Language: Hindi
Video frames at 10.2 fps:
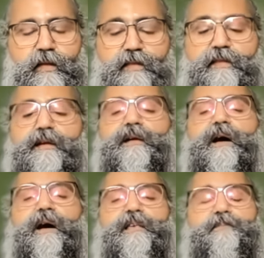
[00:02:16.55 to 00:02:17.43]
किस तरह
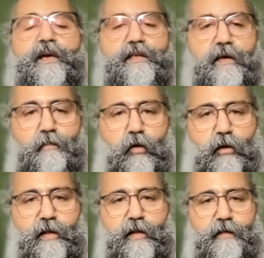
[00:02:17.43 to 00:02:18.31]
का आसपास का
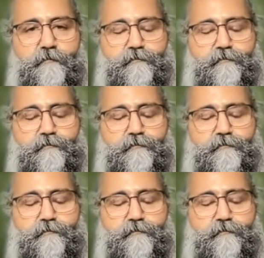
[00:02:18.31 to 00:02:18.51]
माहौल है